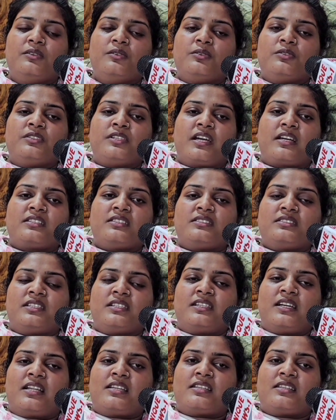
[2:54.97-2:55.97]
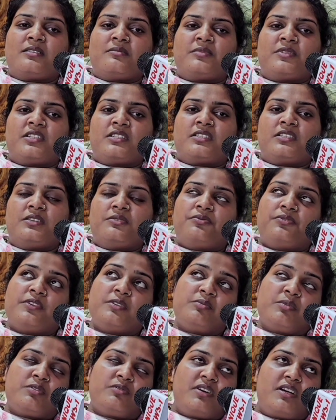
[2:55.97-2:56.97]
उस जागरण का कार्यक्रम करके
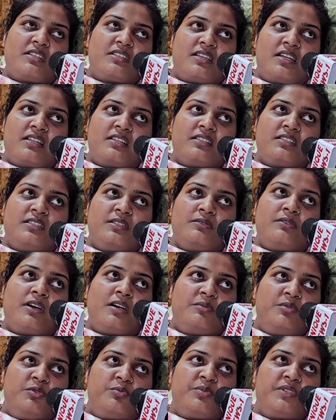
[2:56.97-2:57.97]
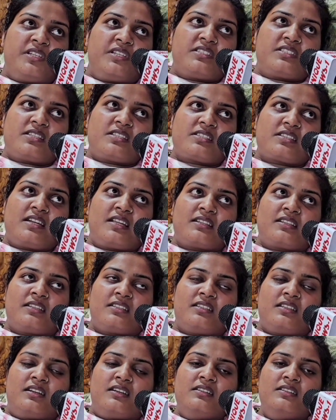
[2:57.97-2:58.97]
फिर मैं वहाँ जा रही थी वहाँ भी उपनयन संस्कार का
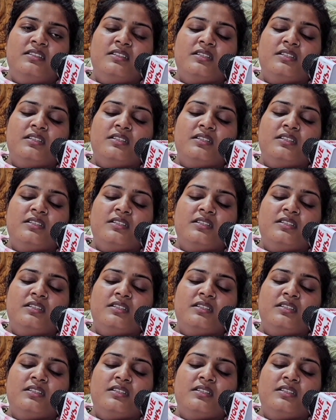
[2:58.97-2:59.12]
था